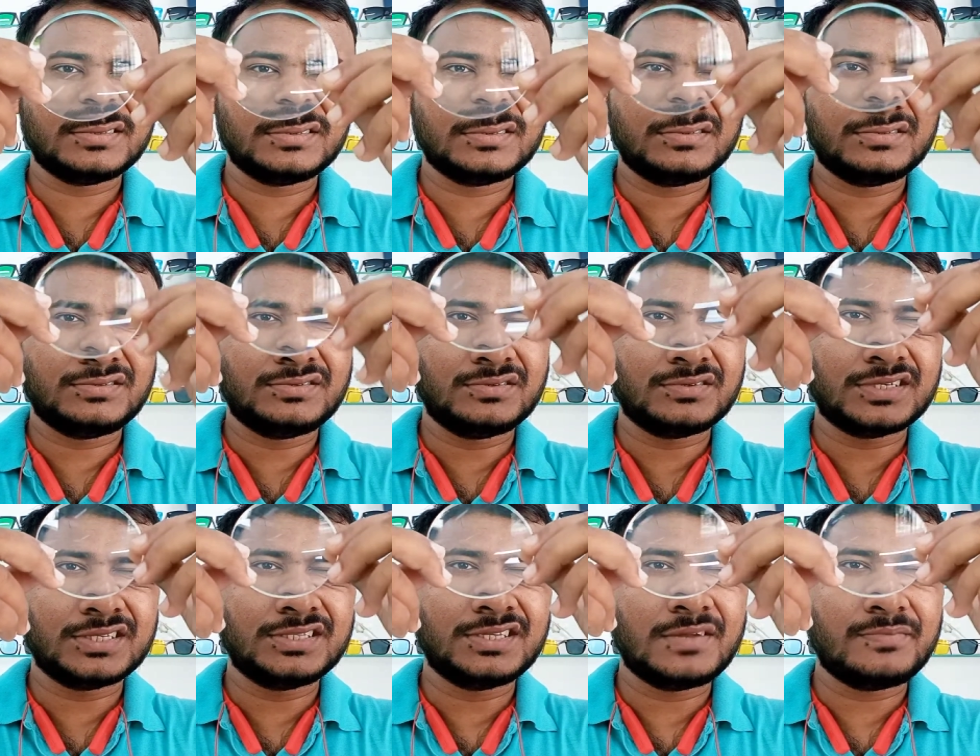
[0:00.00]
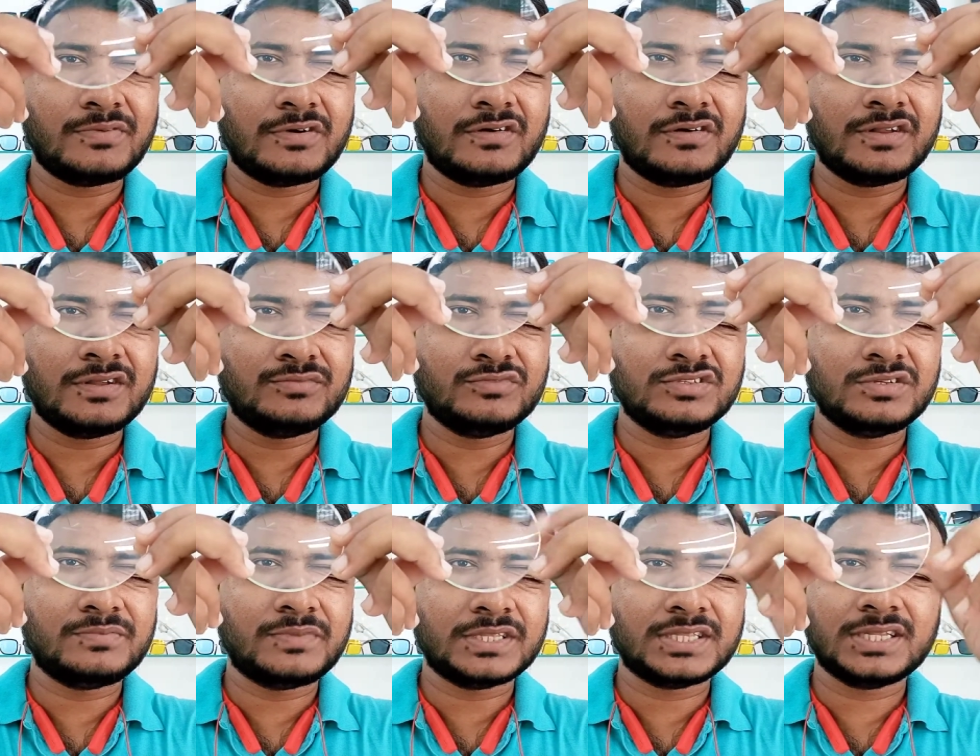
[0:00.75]
तो कितना पावर है मुझे
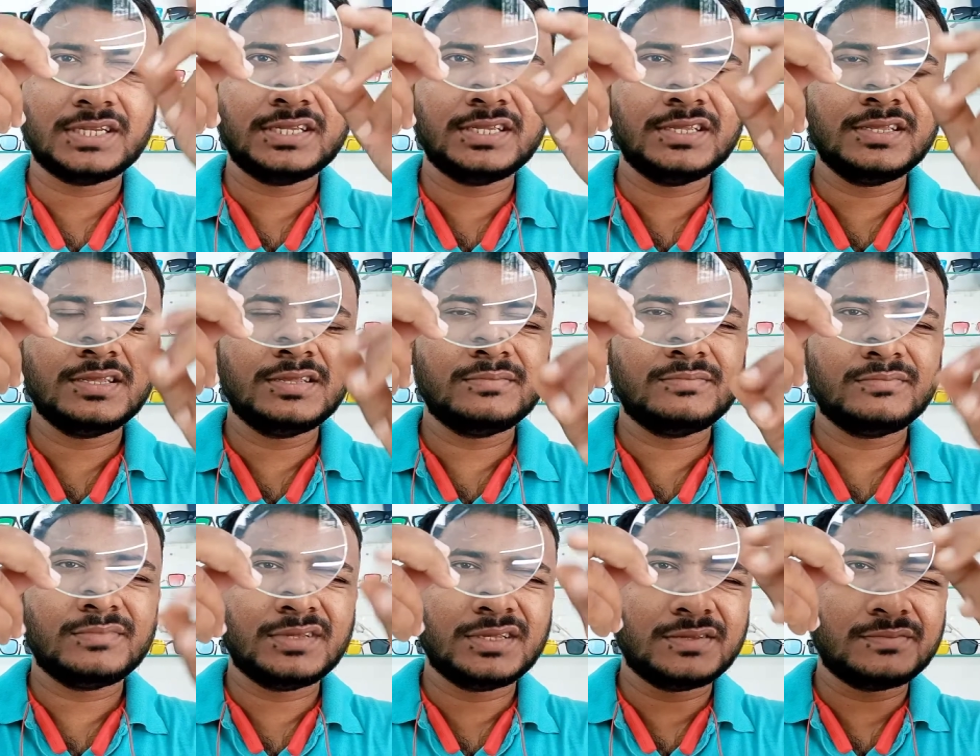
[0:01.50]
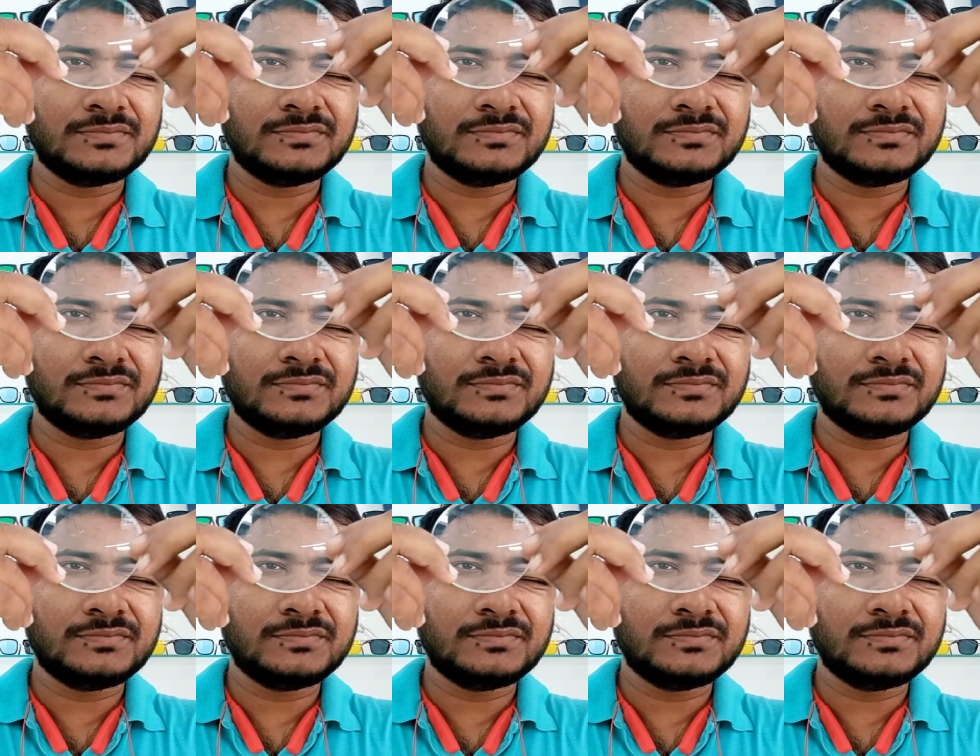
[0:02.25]
पता नहीं मैं